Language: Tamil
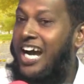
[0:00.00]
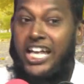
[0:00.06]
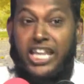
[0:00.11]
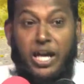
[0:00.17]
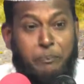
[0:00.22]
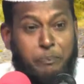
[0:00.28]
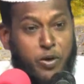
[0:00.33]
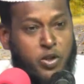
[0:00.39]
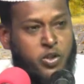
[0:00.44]

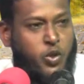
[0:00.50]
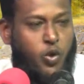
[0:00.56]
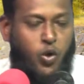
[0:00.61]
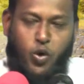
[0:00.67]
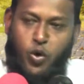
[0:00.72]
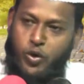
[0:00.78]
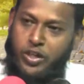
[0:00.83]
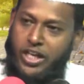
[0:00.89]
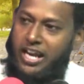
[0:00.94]
அதை புரிஞ்சு
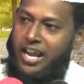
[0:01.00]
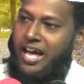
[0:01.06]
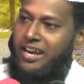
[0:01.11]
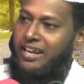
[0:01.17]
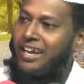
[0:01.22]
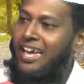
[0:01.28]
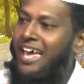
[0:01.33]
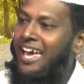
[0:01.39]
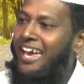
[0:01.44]
கொள்ளணும்
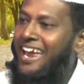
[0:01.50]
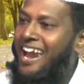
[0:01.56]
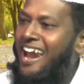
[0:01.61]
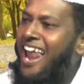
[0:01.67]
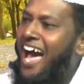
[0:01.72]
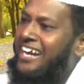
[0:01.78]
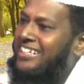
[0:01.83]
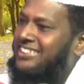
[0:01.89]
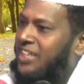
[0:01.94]
எல்லாரும்
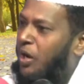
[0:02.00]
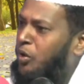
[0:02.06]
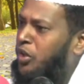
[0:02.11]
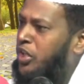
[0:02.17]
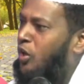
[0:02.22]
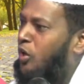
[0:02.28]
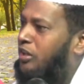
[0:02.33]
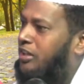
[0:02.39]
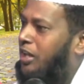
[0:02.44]
எல்லாரும்
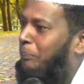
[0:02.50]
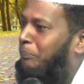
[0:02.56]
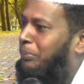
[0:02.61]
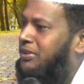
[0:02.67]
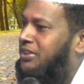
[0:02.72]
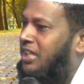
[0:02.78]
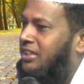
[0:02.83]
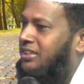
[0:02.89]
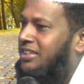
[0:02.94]
சவுதி ஒரு
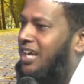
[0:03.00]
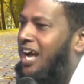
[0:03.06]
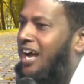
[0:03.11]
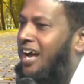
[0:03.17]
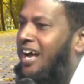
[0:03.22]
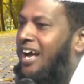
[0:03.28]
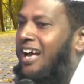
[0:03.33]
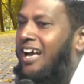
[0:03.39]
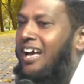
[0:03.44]
தப்பு செஞ்சா
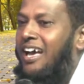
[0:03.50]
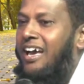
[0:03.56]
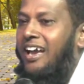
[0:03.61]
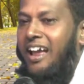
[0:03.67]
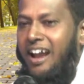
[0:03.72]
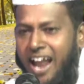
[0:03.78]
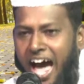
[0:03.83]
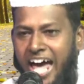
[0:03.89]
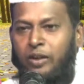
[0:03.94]

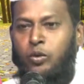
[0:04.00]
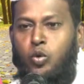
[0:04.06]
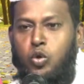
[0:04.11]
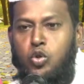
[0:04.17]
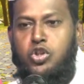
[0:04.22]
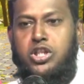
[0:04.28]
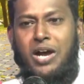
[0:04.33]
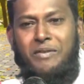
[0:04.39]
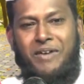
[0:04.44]
எல்லாரும்
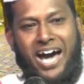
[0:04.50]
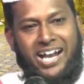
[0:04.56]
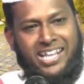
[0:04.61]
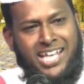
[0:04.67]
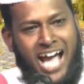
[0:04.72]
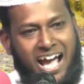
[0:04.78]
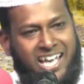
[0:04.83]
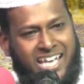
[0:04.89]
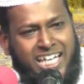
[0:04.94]
குத்த
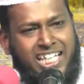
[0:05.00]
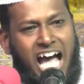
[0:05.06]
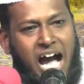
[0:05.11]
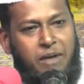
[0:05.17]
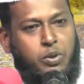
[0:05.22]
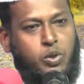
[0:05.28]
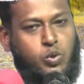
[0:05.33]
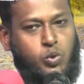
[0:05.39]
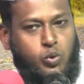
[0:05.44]
வாரது
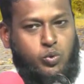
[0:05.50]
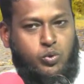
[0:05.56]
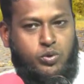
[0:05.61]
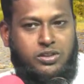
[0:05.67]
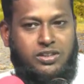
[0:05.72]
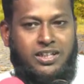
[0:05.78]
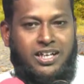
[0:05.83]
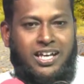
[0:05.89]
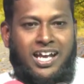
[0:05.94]
அக்கீதாவுக்கு
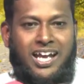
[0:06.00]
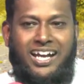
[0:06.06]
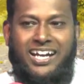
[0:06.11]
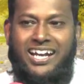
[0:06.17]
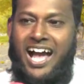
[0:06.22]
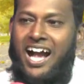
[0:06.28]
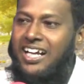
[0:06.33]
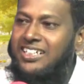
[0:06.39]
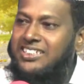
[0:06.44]

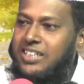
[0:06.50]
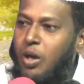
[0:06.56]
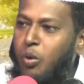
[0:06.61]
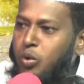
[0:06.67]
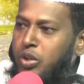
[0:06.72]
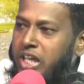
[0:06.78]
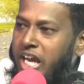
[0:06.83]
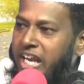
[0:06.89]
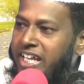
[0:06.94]
நாங்கள்
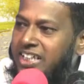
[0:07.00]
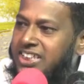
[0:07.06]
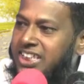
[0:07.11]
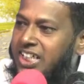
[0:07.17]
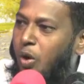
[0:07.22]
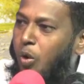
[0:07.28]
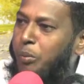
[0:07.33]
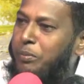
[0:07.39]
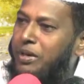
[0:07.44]
சவுதியை
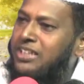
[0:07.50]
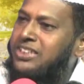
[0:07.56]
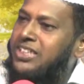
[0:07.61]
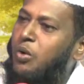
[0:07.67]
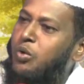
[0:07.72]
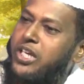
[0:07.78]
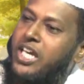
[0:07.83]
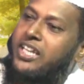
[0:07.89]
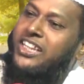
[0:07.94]
நேசிக்கவும் இல்லை
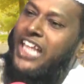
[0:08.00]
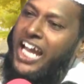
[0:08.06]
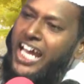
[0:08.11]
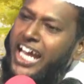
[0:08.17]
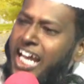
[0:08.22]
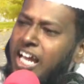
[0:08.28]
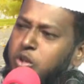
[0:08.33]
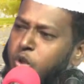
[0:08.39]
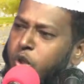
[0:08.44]
சவுதியை
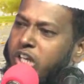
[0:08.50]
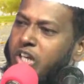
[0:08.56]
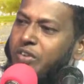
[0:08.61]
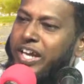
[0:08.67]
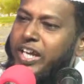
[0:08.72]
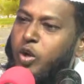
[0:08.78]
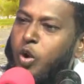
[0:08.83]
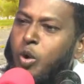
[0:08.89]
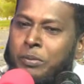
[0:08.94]
தலையில் தூக்கி
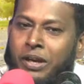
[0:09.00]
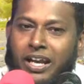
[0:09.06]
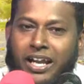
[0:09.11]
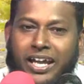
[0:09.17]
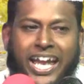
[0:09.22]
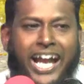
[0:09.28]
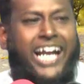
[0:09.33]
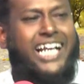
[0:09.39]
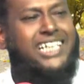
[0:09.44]
வைக்கவும்
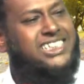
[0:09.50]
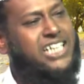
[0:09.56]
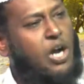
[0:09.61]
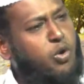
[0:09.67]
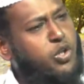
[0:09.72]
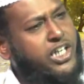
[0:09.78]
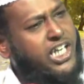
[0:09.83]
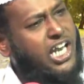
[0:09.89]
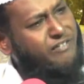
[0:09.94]
இல்லை எங்களுக்கு
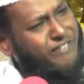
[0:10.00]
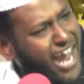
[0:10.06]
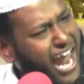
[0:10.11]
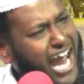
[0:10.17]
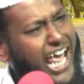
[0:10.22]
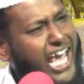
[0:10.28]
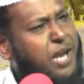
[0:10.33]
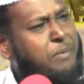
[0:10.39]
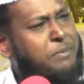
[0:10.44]
சவுதியில்
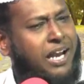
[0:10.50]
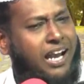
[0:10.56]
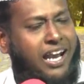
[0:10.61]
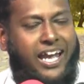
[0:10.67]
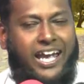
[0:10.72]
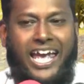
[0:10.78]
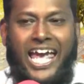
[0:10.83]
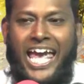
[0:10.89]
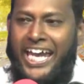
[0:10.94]
வேலையும்
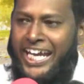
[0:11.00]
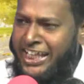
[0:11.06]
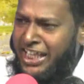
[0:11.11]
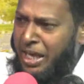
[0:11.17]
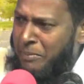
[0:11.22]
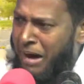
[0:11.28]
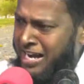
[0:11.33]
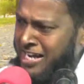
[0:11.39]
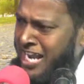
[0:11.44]
இல்லை
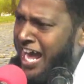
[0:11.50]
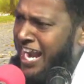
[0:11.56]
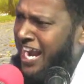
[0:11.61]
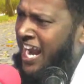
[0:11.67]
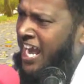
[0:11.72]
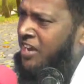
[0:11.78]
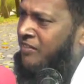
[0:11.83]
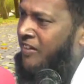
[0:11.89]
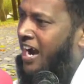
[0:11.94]
இந்த
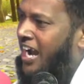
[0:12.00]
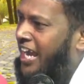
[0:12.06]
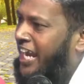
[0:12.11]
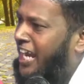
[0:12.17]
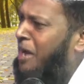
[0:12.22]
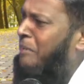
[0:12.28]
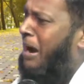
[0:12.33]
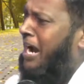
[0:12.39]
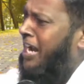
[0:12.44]
மன்னர்லையும் வேலை
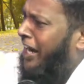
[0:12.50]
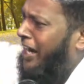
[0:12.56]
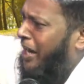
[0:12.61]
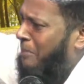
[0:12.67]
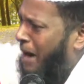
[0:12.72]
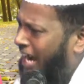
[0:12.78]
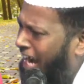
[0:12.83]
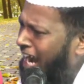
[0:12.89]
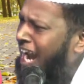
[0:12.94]
இல்லை
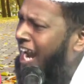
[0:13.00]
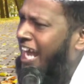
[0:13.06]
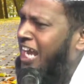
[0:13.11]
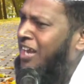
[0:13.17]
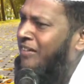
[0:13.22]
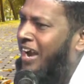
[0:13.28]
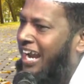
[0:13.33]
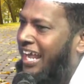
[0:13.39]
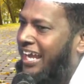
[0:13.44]
மன்னண்ட
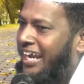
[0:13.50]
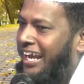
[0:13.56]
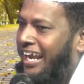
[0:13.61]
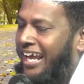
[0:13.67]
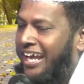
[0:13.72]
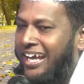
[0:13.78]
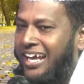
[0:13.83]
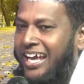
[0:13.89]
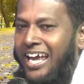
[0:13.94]
மகள்லையும் வேலை
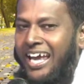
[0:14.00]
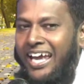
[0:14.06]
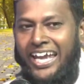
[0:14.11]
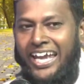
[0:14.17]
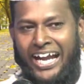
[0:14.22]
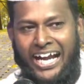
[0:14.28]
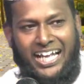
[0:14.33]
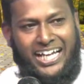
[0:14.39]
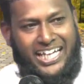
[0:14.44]
இல்லை
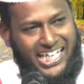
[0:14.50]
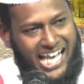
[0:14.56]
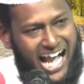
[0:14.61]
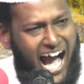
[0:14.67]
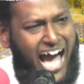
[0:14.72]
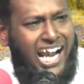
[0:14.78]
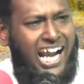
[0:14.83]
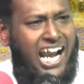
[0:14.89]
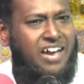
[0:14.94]
எங்களுக்கு
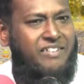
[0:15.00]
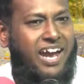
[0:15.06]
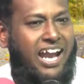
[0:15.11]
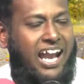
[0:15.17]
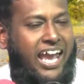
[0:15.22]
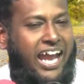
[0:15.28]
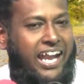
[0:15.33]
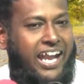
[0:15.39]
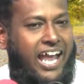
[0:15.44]
யாரில்
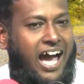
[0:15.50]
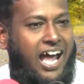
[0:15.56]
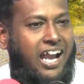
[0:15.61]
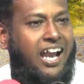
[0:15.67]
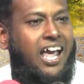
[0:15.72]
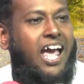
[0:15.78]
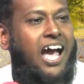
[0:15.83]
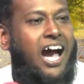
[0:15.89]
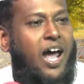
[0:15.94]
வேலை
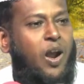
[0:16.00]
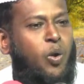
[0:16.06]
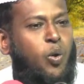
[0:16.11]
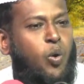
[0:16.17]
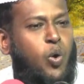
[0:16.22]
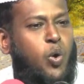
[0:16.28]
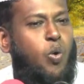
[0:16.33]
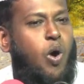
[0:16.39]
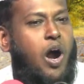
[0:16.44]
என்றால் அல்
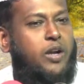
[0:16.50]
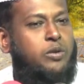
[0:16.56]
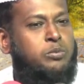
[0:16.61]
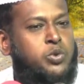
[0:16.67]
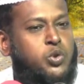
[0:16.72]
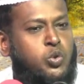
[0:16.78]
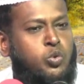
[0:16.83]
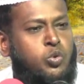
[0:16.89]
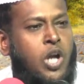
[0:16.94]

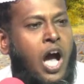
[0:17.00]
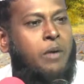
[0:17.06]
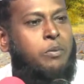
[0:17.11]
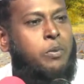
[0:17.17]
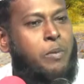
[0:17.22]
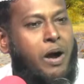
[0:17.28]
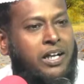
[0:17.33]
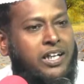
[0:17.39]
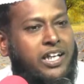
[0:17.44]
குருவானும்
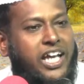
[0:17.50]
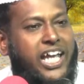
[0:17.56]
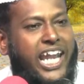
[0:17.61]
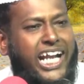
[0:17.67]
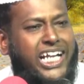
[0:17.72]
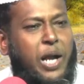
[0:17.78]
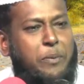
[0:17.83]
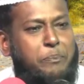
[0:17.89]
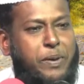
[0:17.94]
சுண்ணாவும் அங்கு
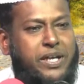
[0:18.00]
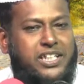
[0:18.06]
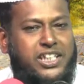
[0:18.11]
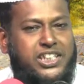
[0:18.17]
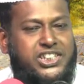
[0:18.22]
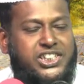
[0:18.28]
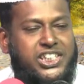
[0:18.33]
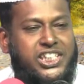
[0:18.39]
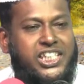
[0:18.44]

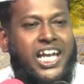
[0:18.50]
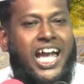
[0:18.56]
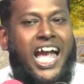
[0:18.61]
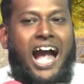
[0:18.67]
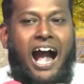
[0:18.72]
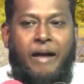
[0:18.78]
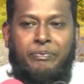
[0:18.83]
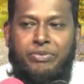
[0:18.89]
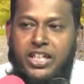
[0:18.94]
இறக்கப்பட்டுச்சு
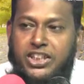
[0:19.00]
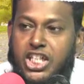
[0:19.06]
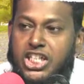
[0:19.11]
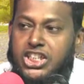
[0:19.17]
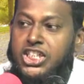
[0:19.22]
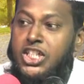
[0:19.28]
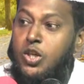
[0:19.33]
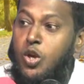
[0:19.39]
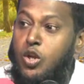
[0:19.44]
அந்த
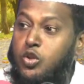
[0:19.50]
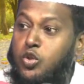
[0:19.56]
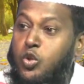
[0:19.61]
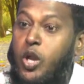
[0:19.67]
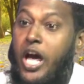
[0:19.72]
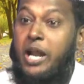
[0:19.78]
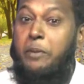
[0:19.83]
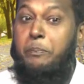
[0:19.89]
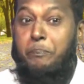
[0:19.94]

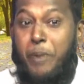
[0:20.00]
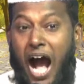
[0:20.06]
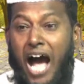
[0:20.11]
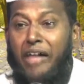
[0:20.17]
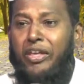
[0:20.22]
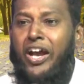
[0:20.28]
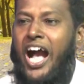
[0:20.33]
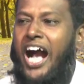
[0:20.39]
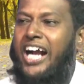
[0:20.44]
ஜசீரத்துல் அற
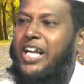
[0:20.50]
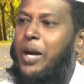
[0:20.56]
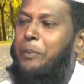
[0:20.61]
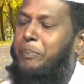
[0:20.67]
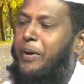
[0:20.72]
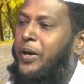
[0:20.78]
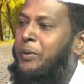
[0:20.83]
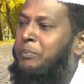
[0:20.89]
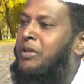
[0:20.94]

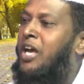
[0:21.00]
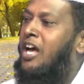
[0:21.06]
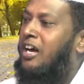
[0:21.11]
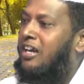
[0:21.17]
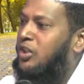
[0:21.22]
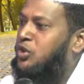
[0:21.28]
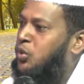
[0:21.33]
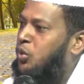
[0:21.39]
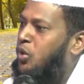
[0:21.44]
பாதுகாக்கப்படும்
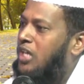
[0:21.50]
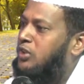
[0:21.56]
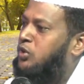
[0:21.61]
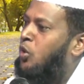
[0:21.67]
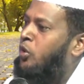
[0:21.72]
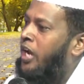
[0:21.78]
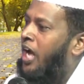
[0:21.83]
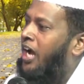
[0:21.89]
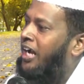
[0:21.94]
ரசூல்லா
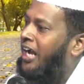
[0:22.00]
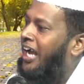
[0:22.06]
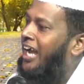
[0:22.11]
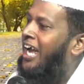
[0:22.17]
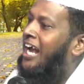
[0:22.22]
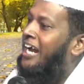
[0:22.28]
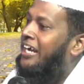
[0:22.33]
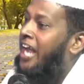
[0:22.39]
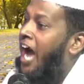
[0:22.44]
சொன்னாங்க
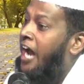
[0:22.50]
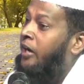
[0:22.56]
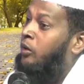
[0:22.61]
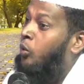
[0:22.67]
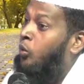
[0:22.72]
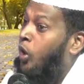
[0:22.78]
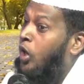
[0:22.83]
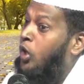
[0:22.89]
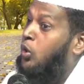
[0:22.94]

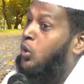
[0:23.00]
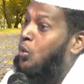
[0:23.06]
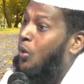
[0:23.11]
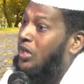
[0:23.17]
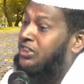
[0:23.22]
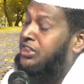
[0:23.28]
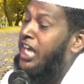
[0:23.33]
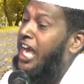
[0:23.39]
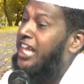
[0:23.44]
நான் உங்களுக்கு
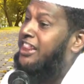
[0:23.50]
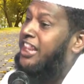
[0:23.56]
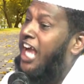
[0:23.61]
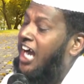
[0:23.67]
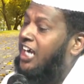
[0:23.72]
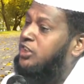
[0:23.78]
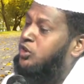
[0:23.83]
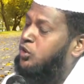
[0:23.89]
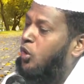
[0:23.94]

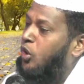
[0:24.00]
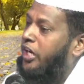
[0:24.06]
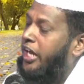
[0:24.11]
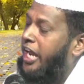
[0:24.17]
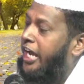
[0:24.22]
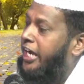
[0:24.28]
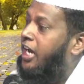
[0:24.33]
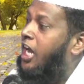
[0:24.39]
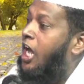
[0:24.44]
வசியத்தாக
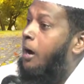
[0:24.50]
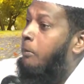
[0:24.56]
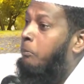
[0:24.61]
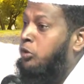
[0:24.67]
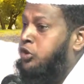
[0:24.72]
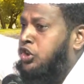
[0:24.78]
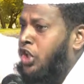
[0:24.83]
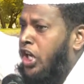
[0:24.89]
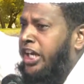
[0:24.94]
சொல்கிறேன்
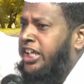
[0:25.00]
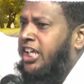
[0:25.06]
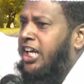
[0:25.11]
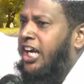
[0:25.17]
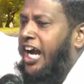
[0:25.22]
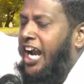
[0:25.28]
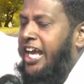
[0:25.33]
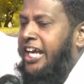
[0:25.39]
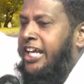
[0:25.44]

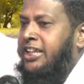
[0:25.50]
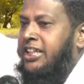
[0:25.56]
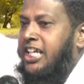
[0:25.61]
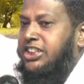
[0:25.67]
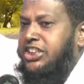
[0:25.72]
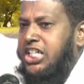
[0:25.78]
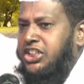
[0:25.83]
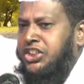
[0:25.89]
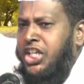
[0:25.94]
முஷ்ரிக்குகளை
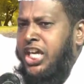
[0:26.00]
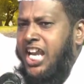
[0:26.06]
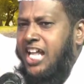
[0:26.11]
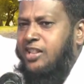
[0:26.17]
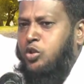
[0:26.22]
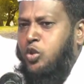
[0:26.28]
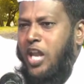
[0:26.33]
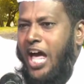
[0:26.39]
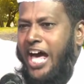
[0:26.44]
இந்த
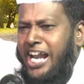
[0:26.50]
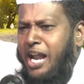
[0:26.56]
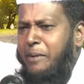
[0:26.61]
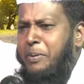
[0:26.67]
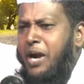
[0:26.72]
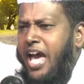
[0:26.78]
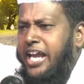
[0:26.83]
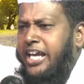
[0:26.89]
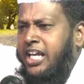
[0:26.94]
ஜசீரத்துல்
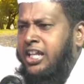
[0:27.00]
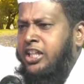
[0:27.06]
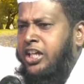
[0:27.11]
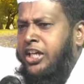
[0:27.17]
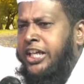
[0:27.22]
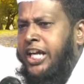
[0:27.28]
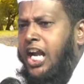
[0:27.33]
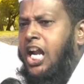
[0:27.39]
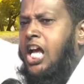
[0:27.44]
அரபில்
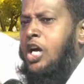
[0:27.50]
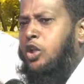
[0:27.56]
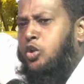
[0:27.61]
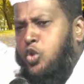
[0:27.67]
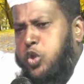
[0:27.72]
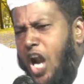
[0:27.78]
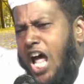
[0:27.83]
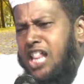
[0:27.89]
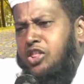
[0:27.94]
இருந்து நீங்கள்
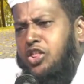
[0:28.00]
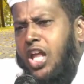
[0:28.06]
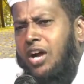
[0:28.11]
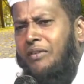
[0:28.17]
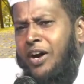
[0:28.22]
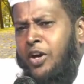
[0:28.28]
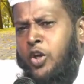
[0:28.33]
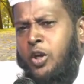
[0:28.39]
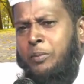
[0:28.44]
துரத்த
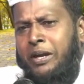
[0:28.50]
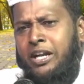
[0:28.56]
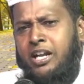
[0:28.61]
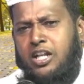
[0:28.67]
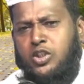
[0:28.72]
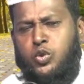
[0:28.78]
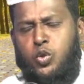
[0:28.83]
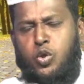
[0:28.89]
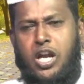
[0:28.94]
வேண்டும்
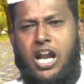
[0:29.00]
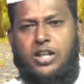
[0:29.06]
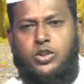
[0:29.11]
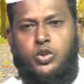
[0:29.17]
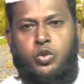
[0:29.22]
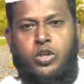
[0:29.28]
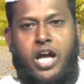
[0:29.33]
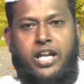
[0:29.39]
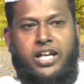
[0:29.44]
என்று ரசூல்லா
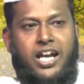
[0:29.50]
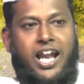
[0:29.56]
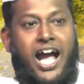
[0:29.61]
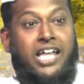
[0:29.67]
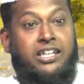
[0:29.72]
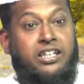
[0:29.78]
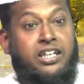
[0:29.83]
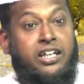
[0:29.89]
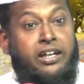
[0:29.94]
சொன்னார்கள்
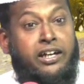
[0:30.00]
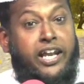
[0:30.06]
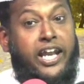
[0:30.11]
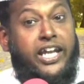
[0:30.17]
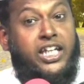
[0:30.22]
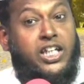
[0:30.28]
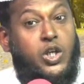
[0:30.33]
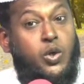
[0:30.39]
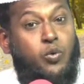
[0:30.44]
அது
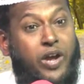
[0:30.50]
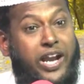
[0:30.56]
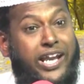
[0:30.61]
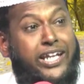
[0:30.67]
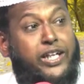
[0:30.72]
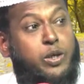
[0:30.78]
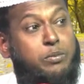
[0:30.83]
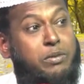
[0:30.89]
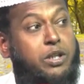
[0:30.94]
இன்றைக்கு
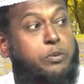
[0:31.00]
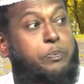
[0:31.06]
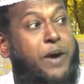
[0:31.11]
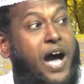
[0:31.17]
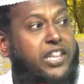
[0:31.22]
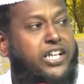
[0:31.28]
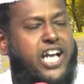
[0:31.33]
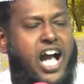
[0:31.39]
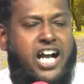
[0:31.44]
வரைக்கும் அது
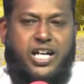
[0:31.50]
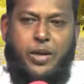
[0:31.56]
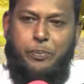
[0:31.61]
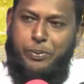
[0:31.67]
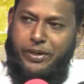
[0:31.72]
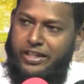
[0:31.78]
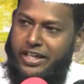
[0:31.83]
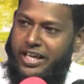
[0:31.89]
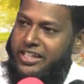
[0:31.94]

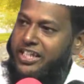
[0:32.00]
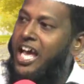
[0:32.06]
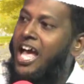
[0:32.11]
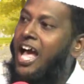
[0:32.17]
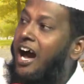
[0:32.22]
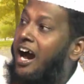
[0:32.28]
பாதுகாக்கப்படுகிறது